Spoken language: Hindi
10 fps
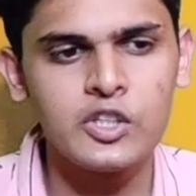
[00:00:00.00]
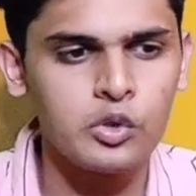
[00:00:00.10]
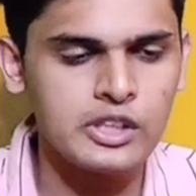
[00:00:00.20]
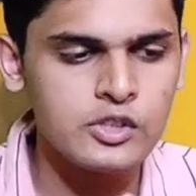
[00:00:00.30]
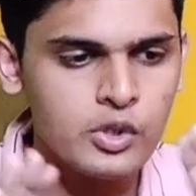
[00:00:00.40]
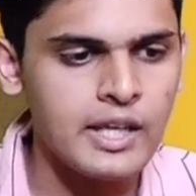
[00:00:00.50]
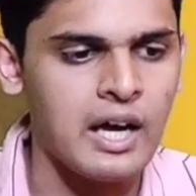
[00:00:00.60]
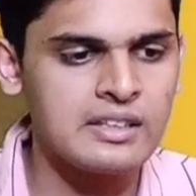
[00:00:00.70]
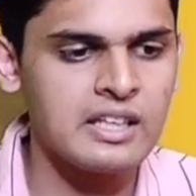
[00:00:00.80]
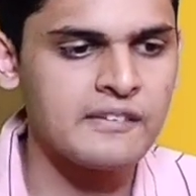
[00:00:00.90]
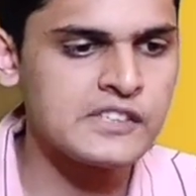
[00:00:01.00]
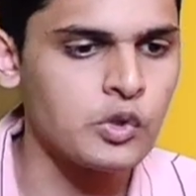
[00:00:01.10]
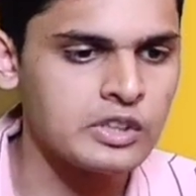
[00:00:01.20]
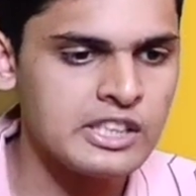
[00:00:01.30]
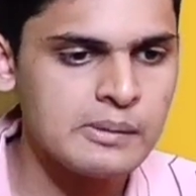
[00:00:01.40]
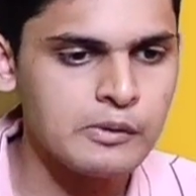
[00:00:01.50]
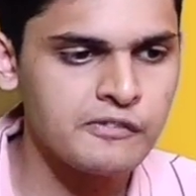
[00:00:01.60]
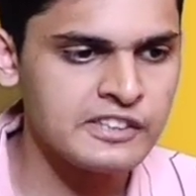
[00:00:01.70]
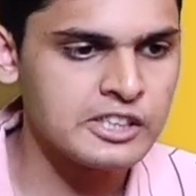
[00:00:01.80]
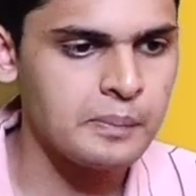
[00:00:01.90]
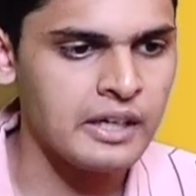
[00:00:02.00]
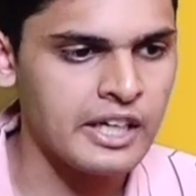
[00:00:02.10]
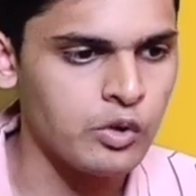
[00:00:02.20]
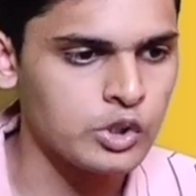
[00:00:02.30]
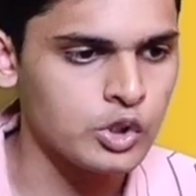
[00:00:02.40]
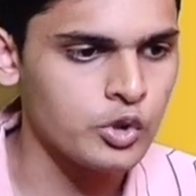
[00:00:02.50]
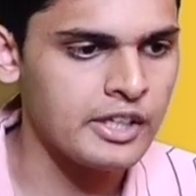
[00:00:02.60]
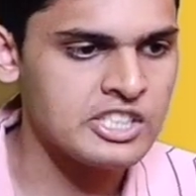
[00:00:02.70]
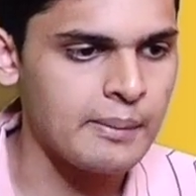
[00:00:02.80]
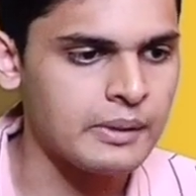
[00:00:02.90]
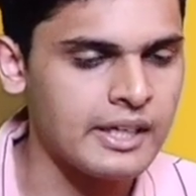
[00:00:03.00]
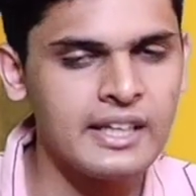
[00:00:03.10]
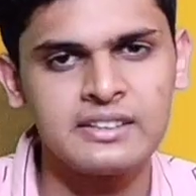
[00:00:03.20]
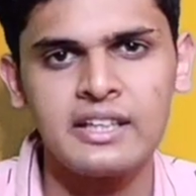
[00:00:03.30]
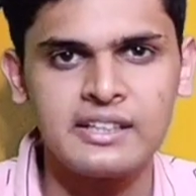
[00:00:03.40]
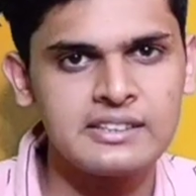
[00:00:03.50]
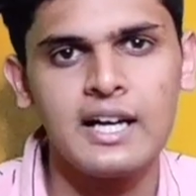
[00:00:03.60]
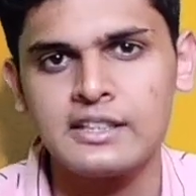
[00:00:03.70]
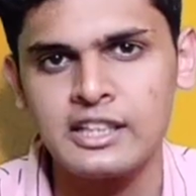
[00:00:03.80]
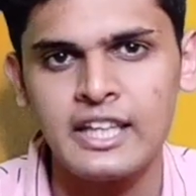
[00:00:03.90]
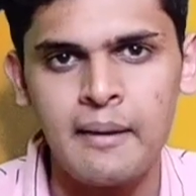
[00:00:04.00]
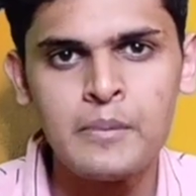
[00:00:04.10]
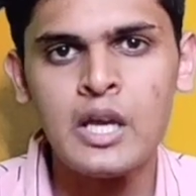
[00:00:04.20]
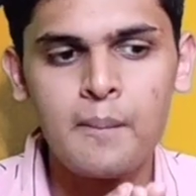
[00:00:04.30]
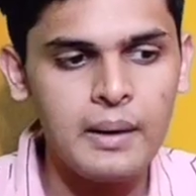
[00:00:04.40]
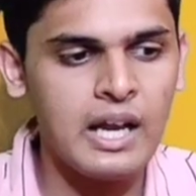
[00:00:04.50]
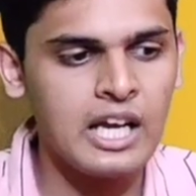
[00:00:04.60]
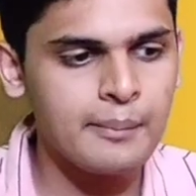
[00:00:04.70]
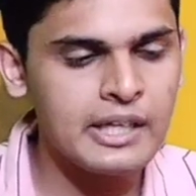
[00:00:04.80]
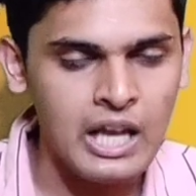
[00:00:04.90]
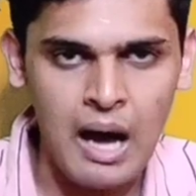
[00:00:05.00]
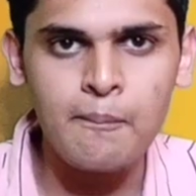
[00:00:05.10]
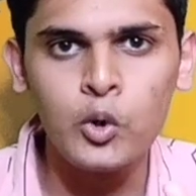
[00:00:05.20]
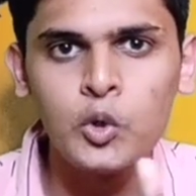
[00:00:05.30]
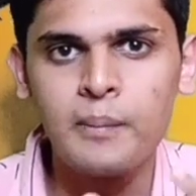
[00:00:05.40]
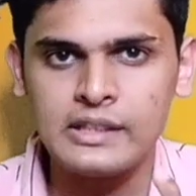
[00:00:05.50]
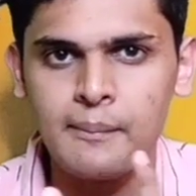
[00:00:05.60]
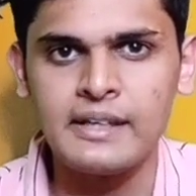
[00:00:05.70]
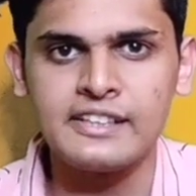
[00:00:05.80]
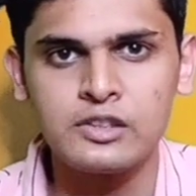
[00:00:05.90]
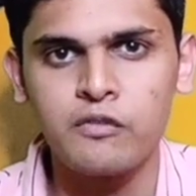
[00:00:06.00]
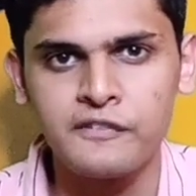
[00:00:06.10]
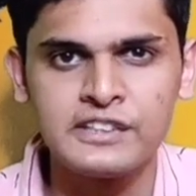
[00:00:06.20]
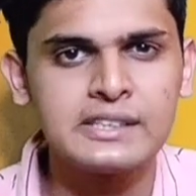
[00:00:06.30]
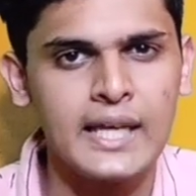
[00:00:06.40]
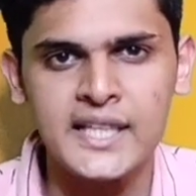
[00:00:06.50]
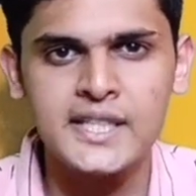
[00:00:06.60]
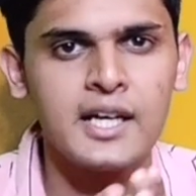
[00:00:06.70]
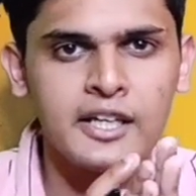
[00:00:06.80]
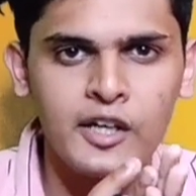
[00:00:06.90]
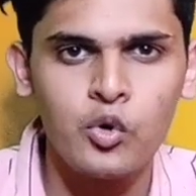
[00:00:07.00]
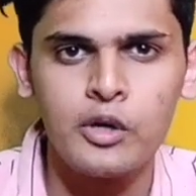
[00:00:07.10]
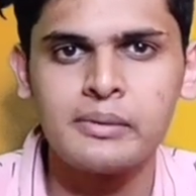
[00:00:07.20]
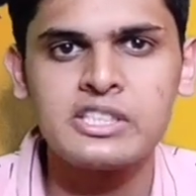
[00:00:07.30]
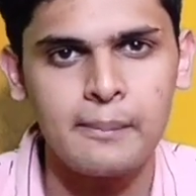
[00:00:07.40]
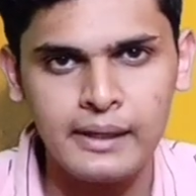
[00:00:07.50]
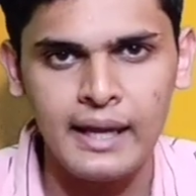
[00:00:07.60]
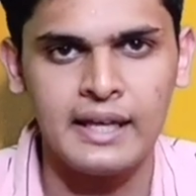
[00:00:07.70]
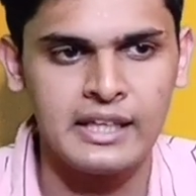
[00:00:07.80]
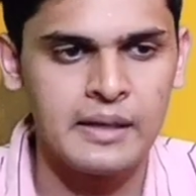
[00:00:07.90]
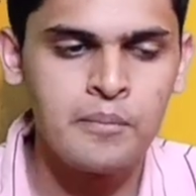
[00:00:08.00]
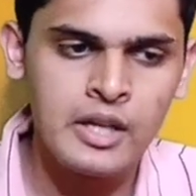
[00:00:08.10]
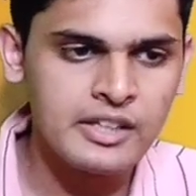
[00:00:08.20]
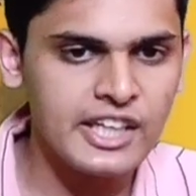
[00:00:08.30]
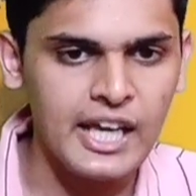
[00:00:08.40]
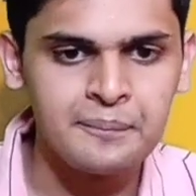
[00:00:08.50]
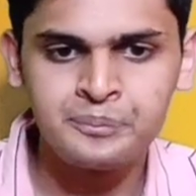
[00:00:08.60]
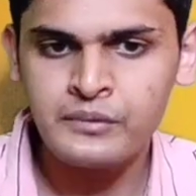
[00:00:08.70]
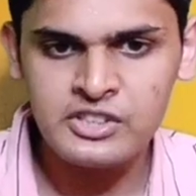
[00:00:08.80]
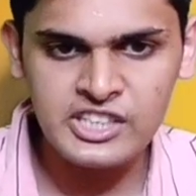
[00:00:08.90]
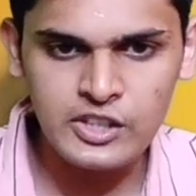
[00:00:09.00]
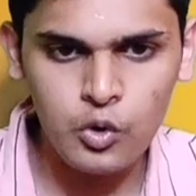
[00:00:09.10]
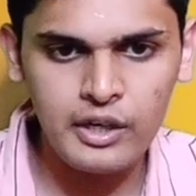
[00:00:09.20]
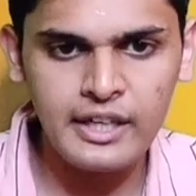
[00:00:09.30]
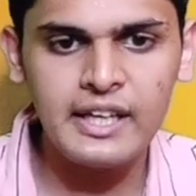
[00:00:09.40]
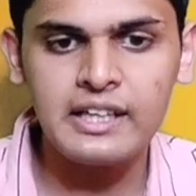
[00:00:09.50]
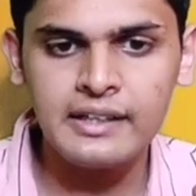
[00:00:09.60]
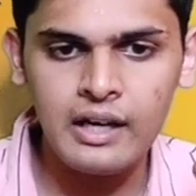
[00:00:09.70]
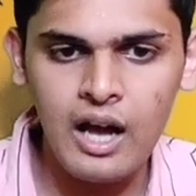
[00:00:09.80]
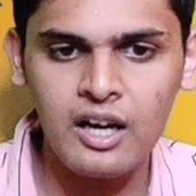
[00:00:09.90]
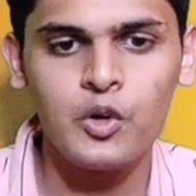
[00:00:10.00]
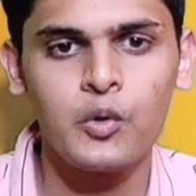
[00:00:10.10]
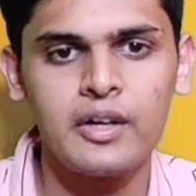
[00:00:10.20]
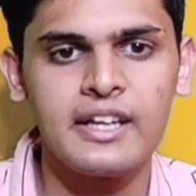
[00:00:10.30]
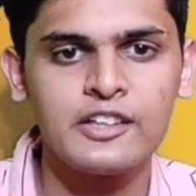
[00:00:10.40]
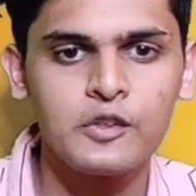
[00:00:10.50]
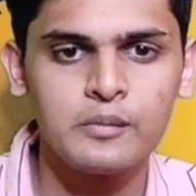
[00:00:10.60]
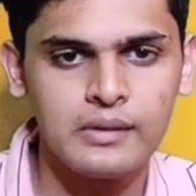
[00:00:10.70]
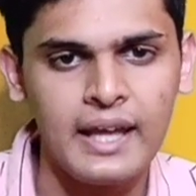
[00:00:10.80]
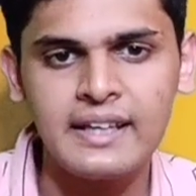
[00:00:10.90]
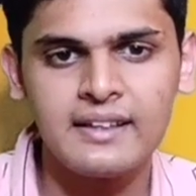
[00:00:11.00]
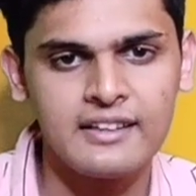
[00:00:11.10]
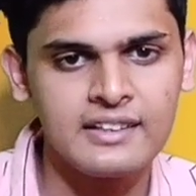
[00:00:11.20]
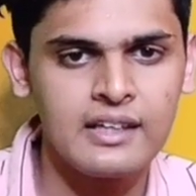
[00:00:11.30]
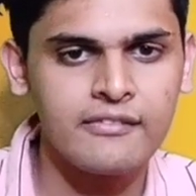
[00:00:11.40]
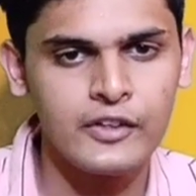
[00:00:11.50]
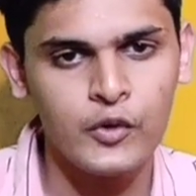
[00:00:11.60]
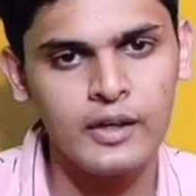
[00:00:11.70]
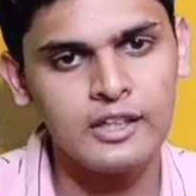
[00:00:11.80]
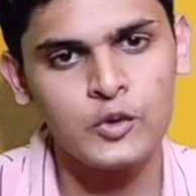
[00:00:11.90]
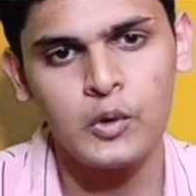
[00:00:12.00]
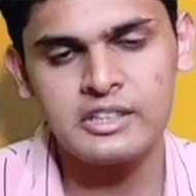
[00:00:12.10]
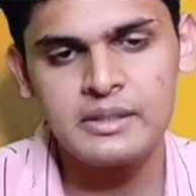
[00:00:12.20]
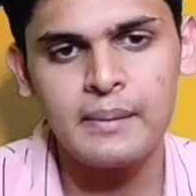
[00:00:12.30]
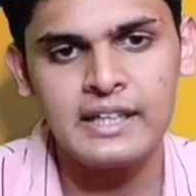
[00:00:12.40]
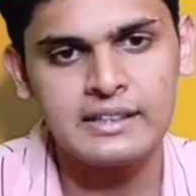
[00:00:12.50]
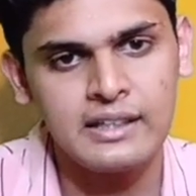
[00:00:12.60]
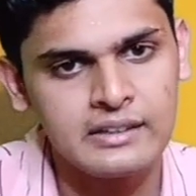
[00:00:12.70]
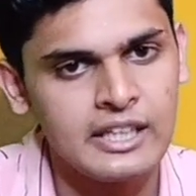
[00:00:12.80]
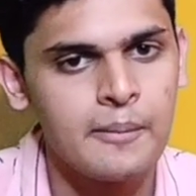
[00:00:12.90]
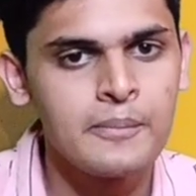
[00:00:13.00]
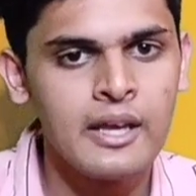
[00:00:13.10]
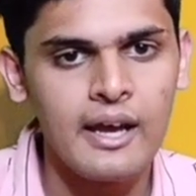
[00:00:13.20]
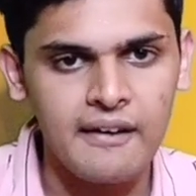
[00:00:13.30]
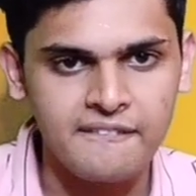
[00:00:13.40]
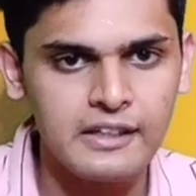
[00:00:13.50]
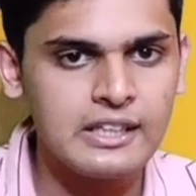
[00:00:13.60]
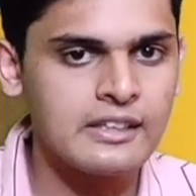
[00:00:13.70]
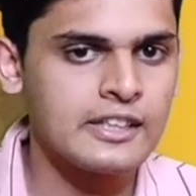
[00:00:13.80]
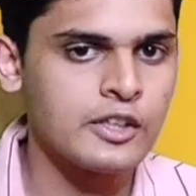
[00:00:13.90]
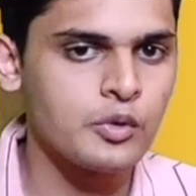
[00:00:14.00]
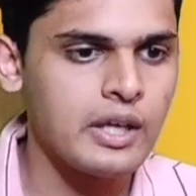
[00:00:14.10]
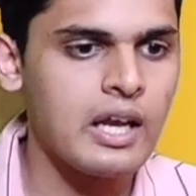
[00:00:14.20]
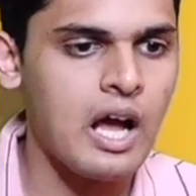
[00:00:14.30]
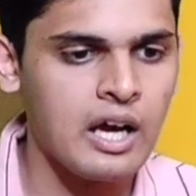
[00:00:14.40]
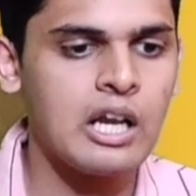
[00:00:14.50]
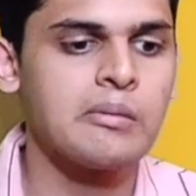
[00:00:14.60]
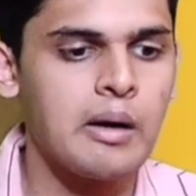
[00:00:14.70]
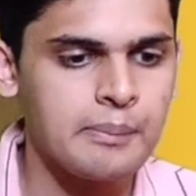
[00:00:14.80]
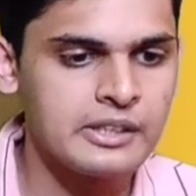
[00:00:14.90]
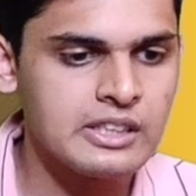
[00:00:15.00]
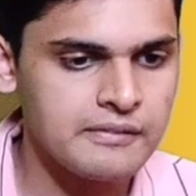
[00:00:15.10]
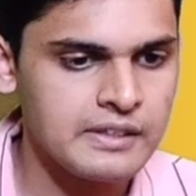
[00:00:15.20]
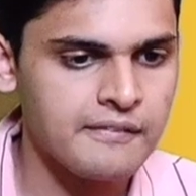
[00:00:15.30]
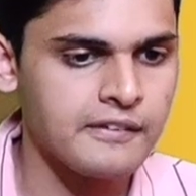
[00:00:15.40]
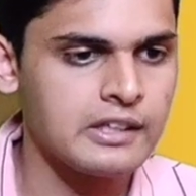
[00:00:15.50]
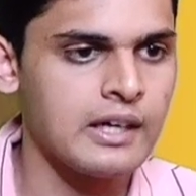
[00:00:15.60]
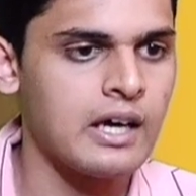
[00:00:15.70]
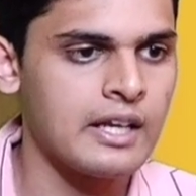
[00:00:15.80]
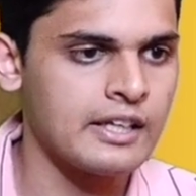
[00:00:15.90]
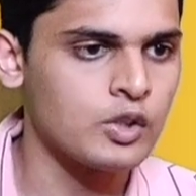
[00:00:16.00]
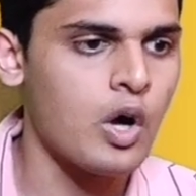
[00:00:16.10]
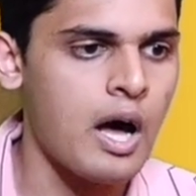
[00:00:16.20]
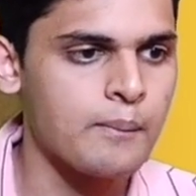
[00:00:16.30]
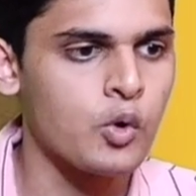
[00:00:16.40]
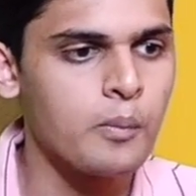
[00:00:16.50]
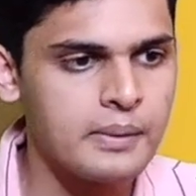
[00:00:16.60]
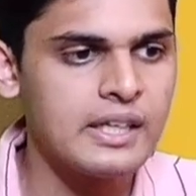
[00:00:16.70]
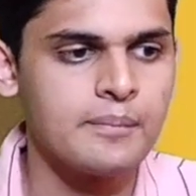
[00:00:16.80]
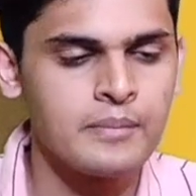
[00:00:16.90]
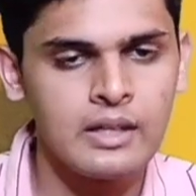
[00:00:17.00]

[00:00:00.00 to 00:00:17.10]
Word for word: चीजें होती हैं जो कि हर तरफ से होती है जब तुम फिजिक्स पढ़ रहे होते हो तो ये चैप्टर एक तरीके से आ जाता है पर अगर मैं नाम बोलू मैथमेटिक्स और फिजिक्स ऐसा करके कोई भी चैप्टर है नहीं ठीक है चीजें हो रही हैं क्लियर अगर हो रही हैं तो लाइक कर देना वीडियो को है ना थोड़ी सी मेहनत लगती है एफर्ट लगते हैं क्योंकि यार अगर हम अपनी तरफ से एफर्ट लगा रहे हैं तो आपको भी